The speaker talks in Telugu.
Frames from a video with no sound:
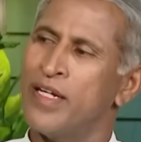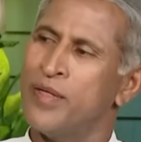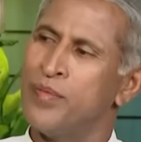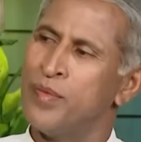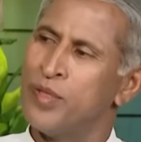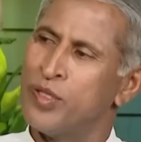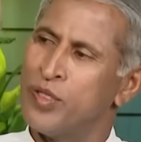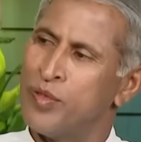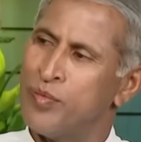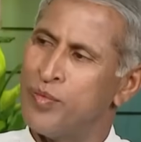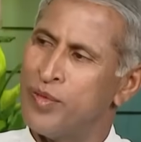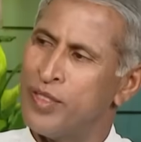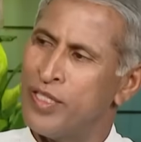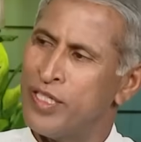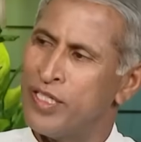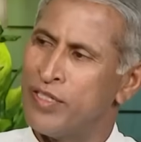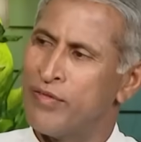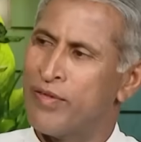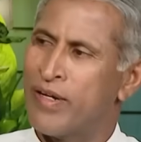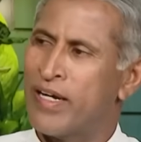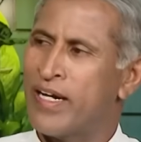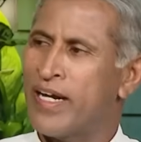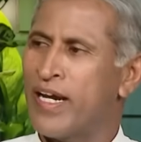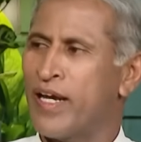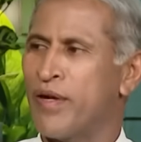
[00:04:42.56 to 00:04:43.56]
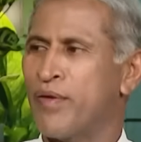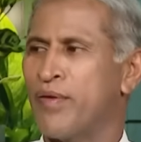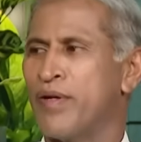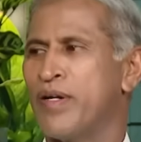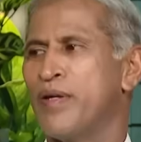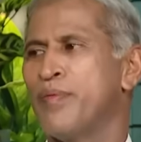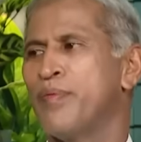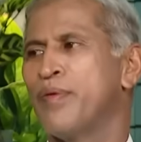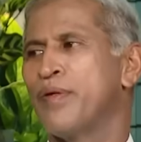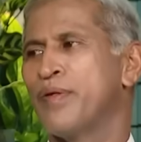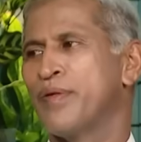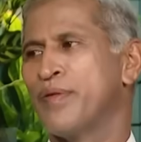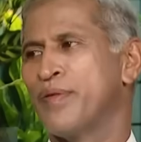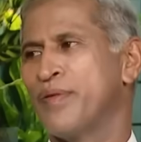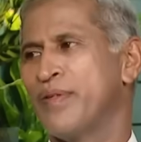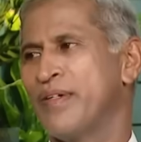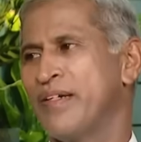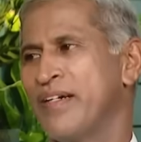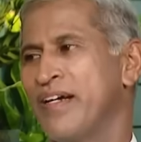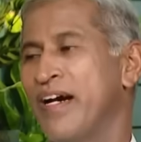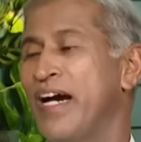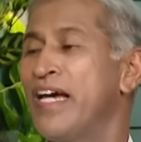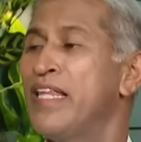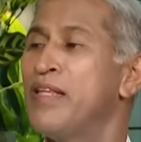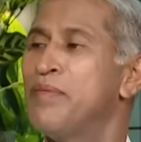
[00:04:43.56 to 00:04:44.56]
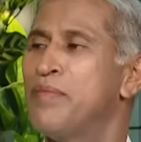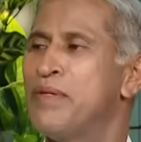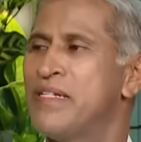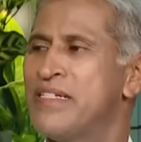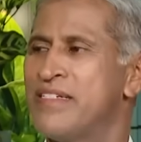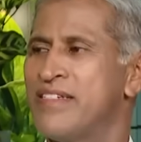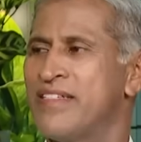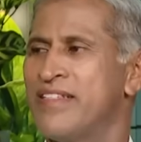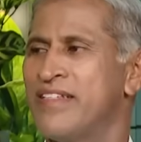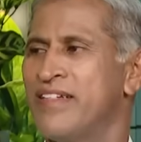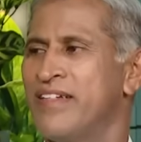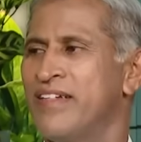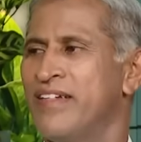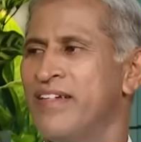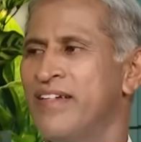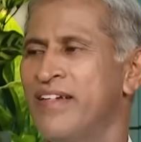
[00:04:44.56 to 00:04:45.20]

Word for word: ఎనిమిది తొమ్మిదింటి వరకు లేకుండా పడుకోండి అది మంచిది